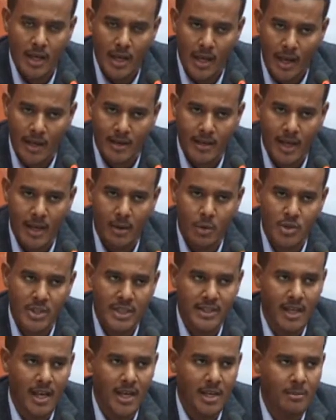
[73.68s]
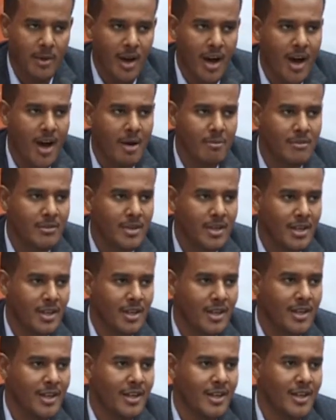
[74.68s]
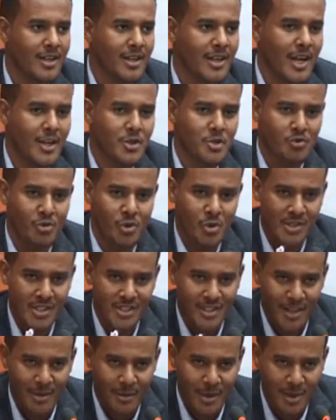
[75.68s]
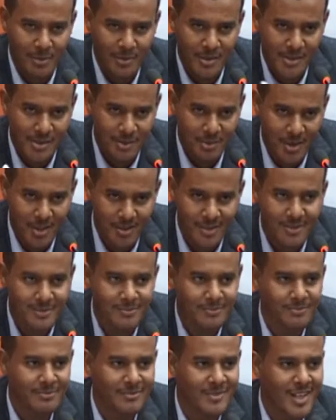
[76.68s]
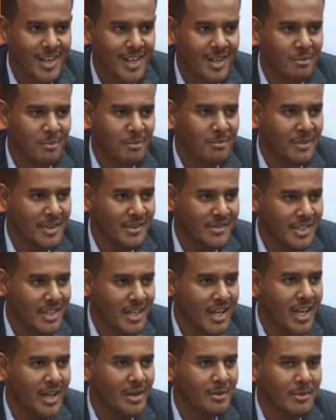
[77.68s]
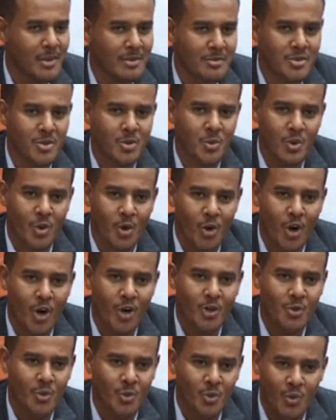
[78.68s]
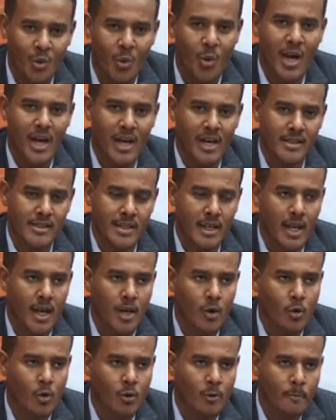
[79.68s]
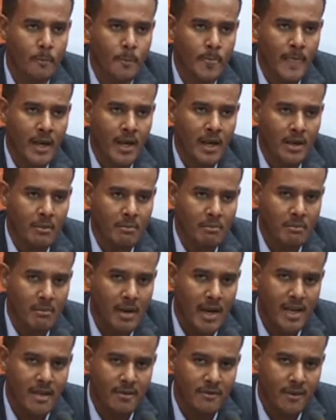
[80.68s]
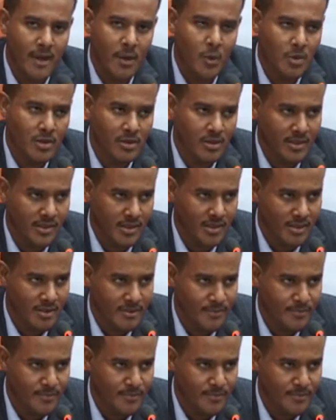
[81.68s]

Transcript: هنتكلم آه، عن وزاره تعليم عام آه، قاعد يشوفون وزاره تعليم عام باستمرار بنفس الحكايه بنمشي ونقعد وهكذا لانه ما ينفع انه ننتظر